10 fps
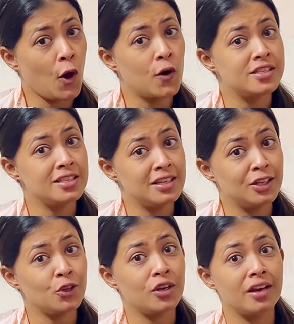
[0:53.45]
और
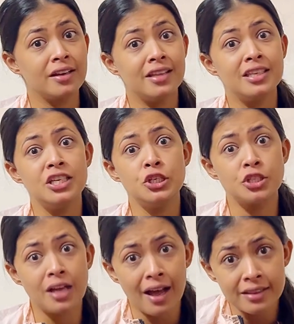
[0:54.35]
सीरत और अंगद की
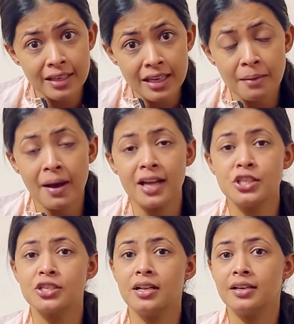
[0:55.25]
शादी की बात
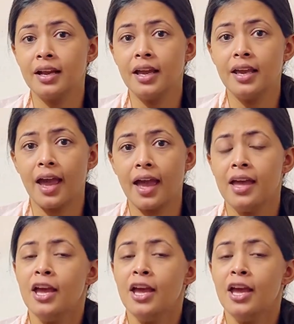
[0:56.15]
चल रही है